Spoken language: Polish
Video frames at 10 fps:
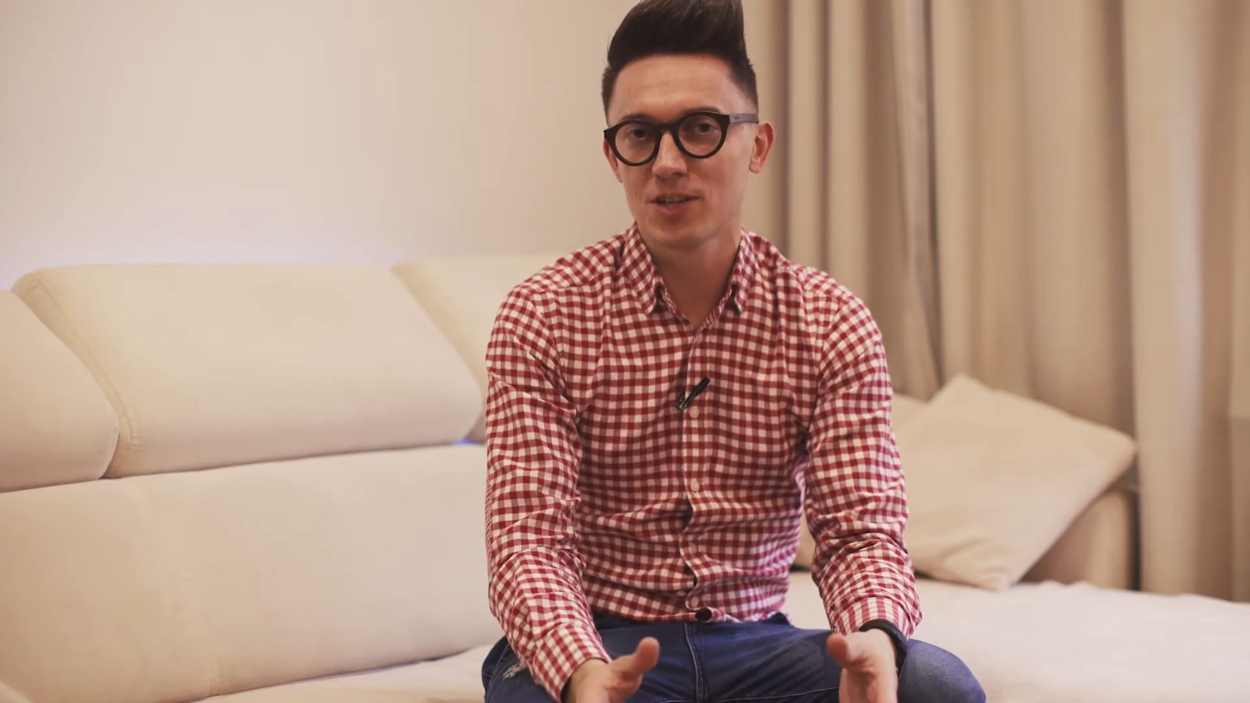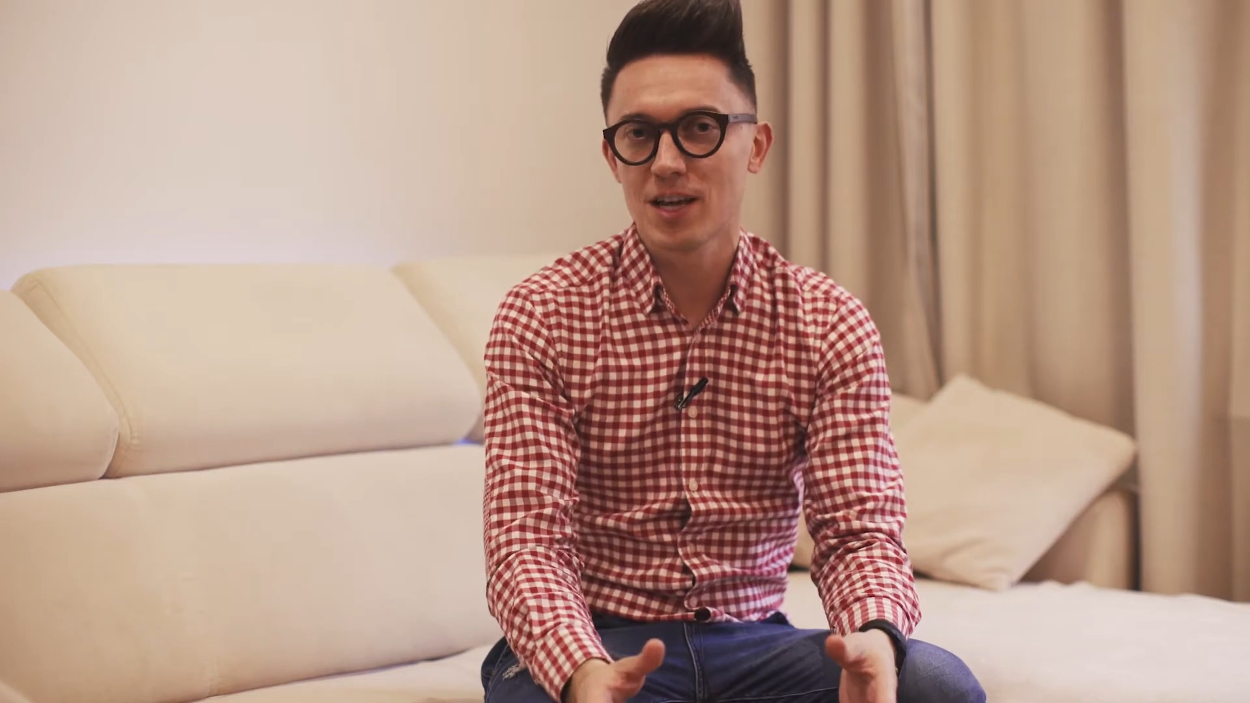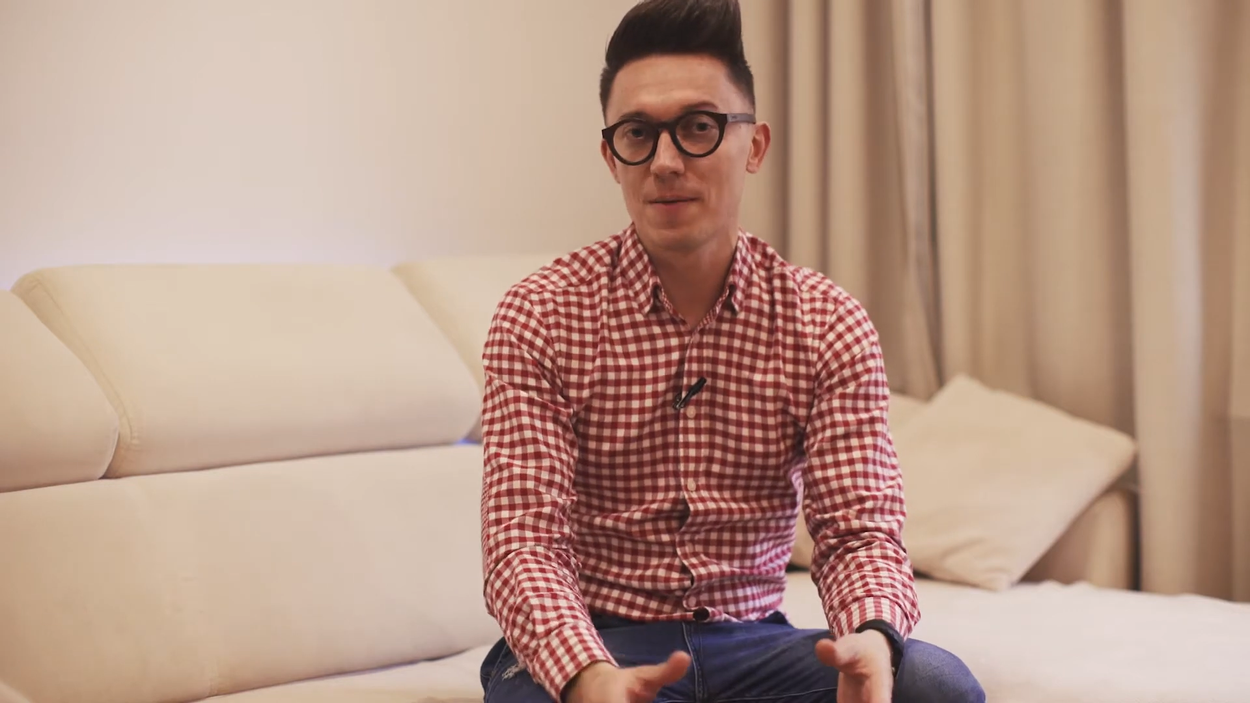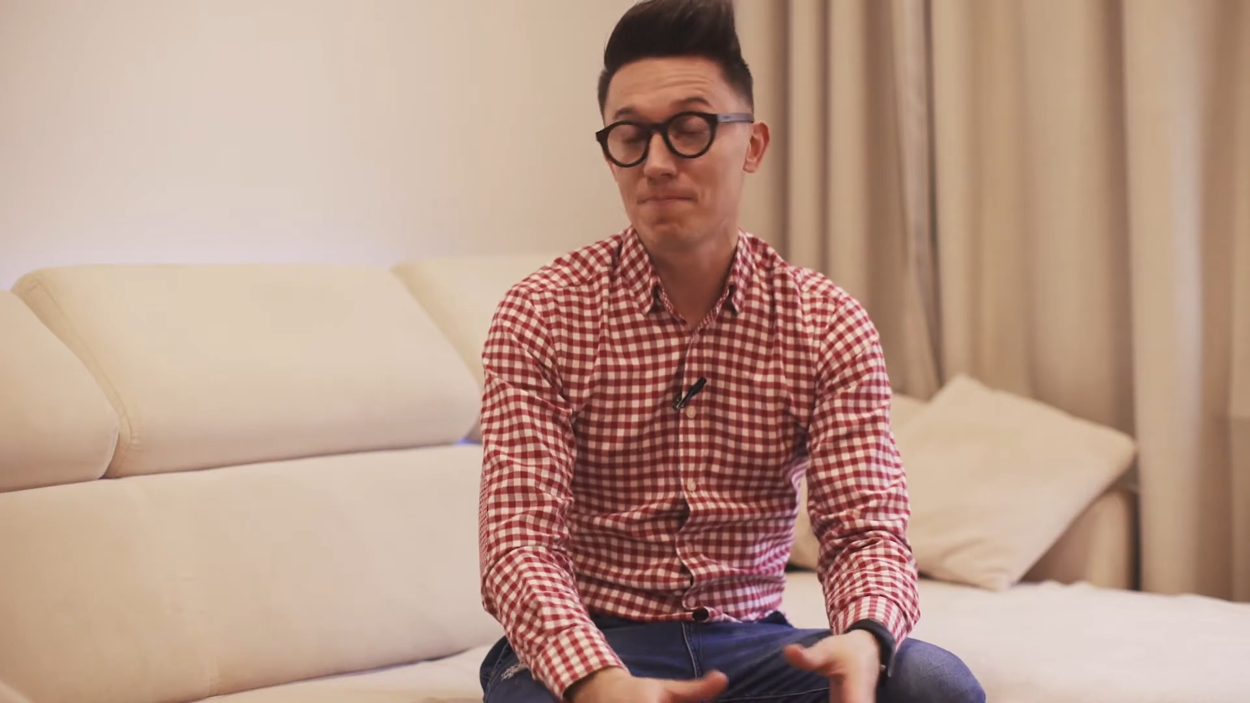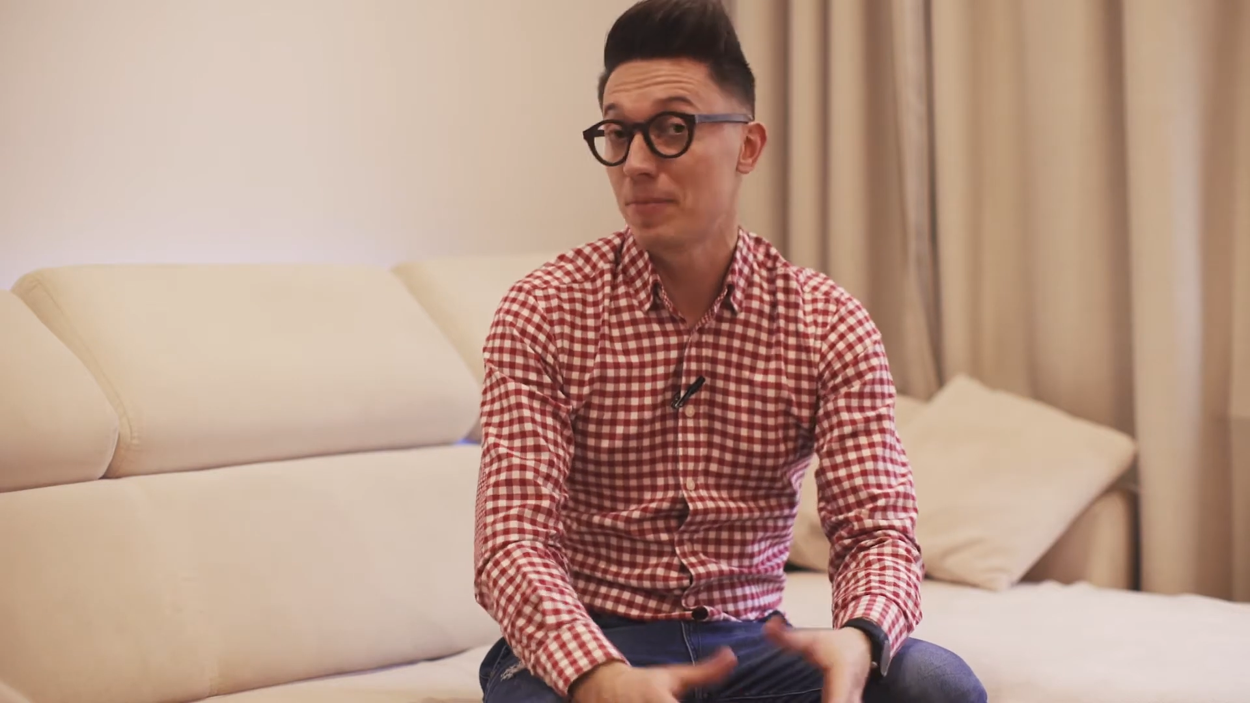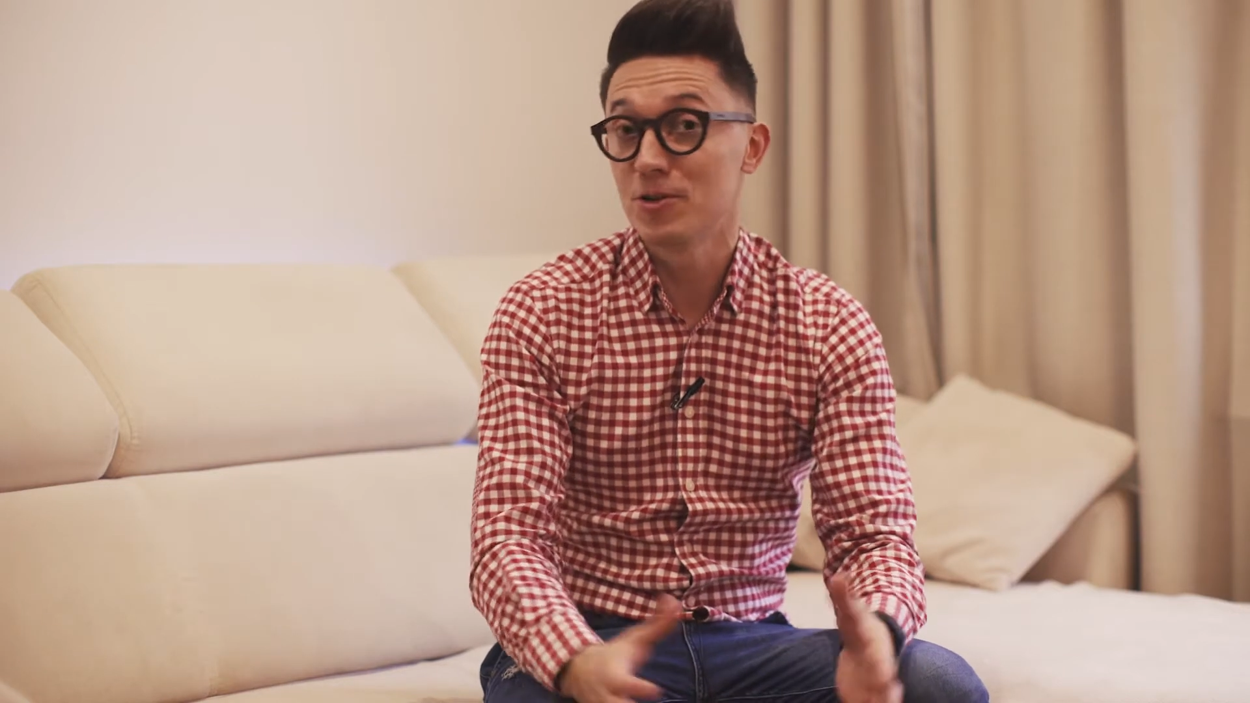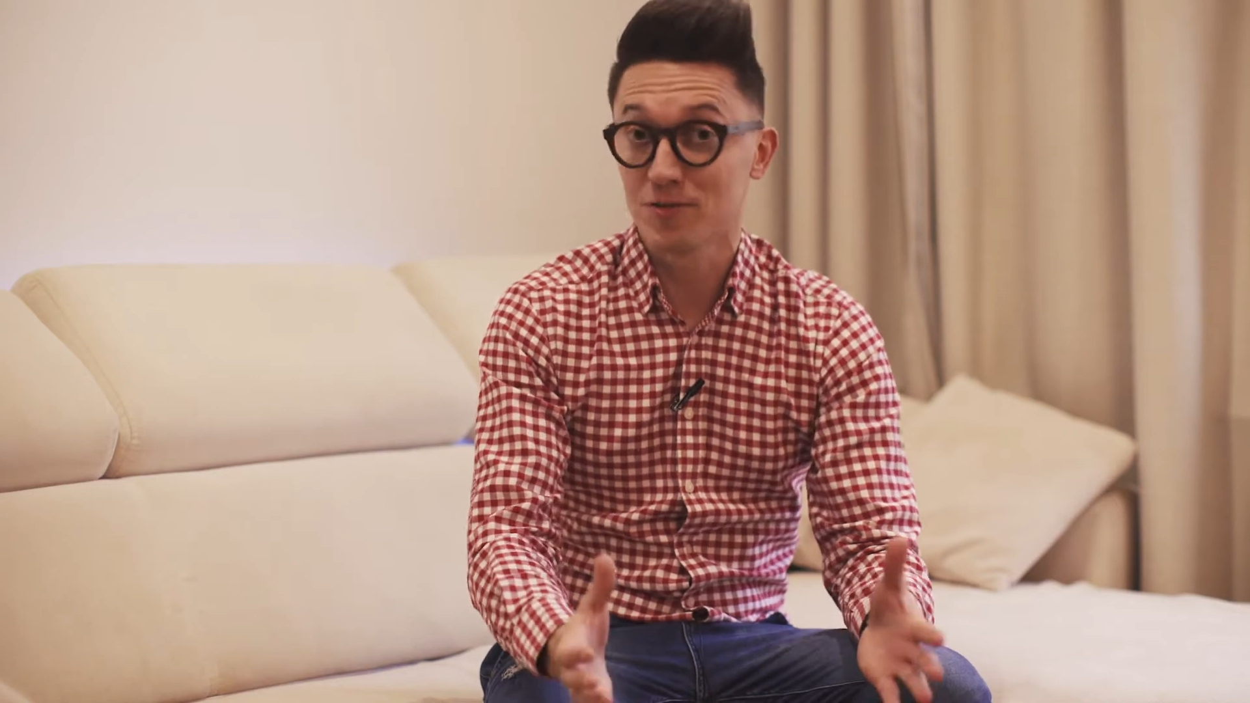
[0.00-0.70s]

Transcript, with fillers: że mamy